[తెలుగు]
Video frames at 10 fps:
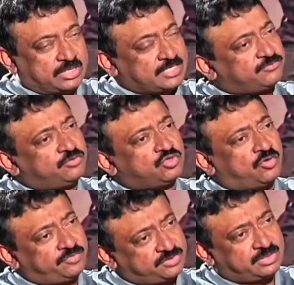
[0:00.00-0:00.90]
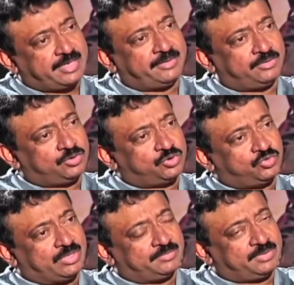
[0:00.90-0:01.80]
టాస్క్ ఫోర్స్ ఆఫీసర్లు అయి
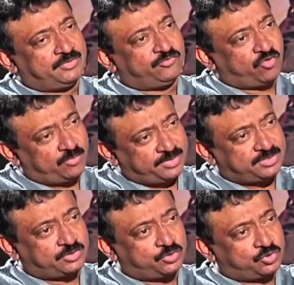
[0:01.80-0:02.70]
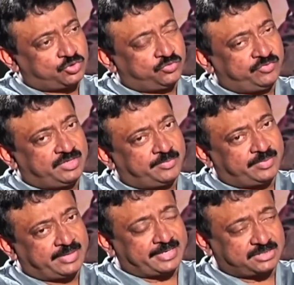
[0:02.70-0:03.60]
ఉండొచ్చు లేకపోతే ఇన్ఫార్మెంట్స్ అవ్వచ్చు
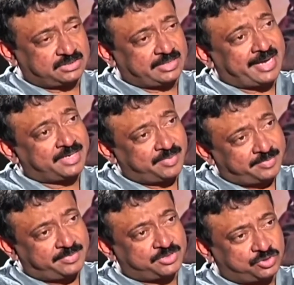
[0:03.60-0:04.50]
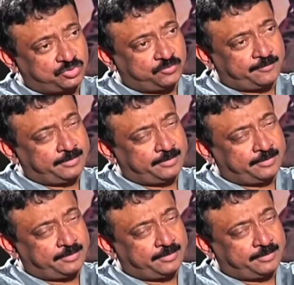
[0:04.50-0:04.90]
వీరప్పన్ ఎక్స్ గ్యాంగ్ మెంబర్స్